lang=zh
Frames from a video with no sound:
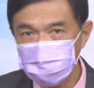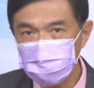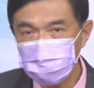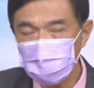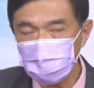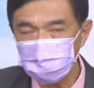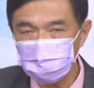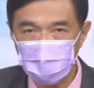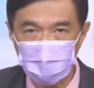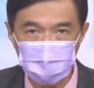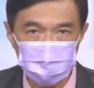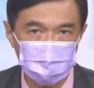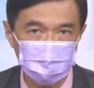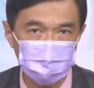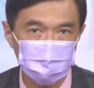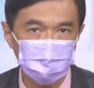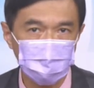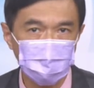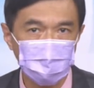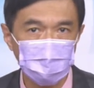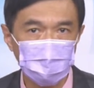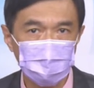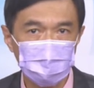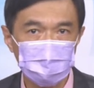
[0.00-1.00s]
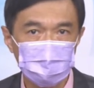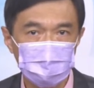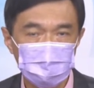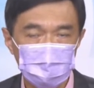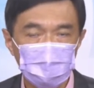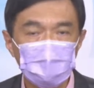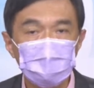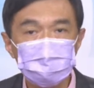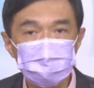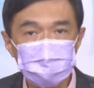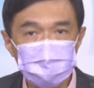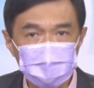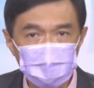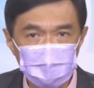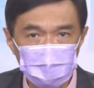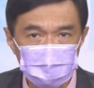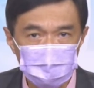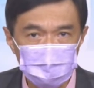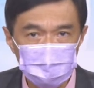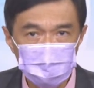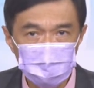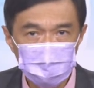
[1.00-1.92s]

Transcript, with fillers: 是在八点多啊，有降，